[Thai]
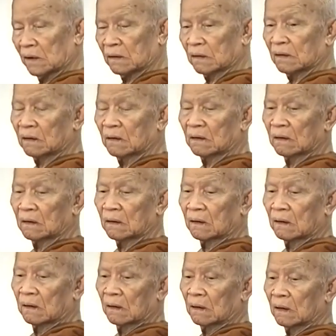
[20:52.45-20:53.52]
รึ่ง
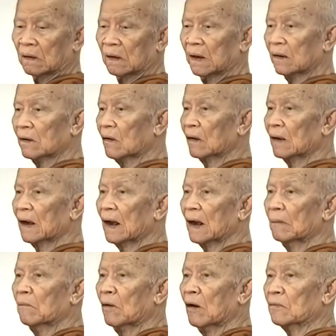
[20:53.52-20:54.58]
แล้ว ดอลลา
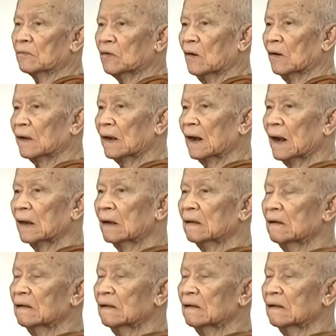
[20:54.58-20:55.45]
ร์มอบสองครั้ง